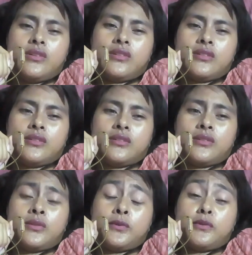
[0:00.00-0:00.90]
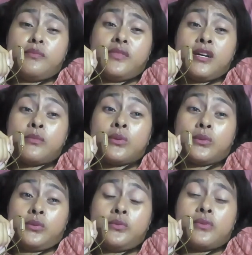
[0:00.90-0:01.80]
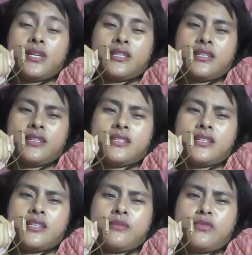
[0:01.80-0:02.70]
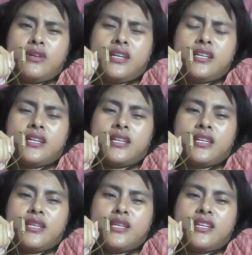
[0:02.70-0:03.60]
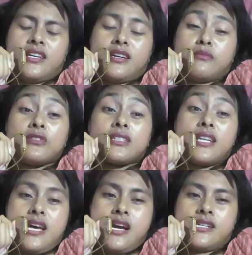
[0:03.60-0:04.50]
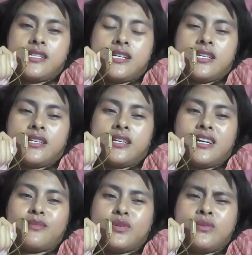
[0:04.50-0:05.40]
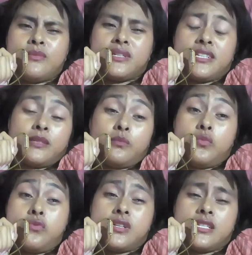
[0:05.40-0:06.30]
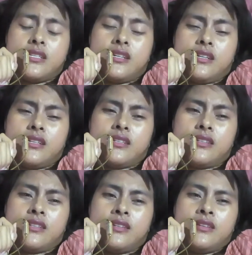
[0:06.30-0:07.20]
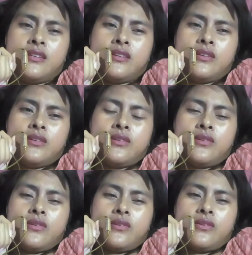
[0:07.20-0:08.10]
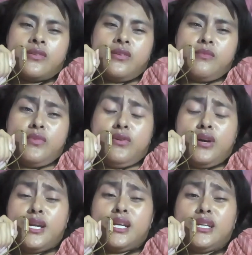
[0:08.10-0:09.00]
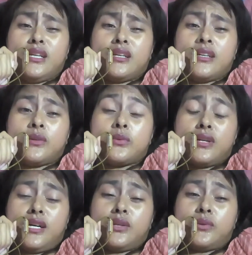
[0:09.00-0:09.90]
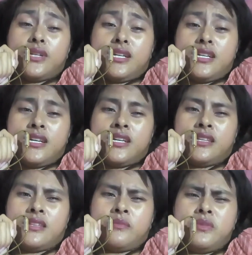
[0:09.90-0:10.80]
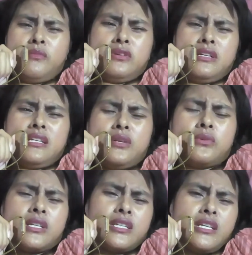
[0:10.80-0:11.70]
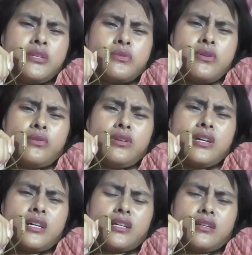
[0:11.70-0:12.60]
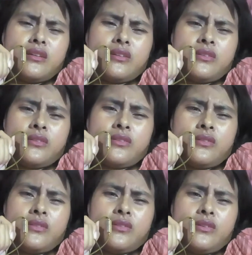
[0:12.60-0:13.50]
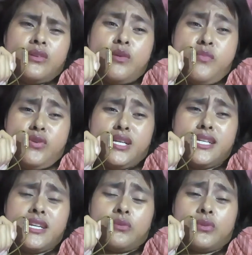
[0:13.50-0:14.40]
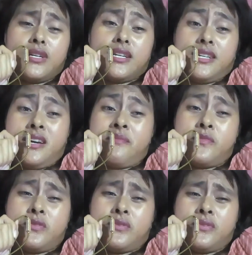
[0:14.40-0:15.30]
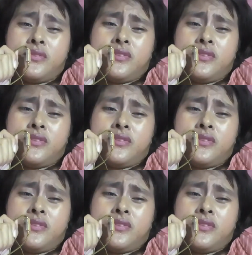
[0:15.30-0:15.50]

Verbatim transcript: uh, hukum tabur tua ya. Jadi mungkin hari ini kamu senang karena kamu merasa puas dengan omongan kekurangan orang lain. Tapi mungkin di luar sana juga orang akan ngomongin kekurangan kamu.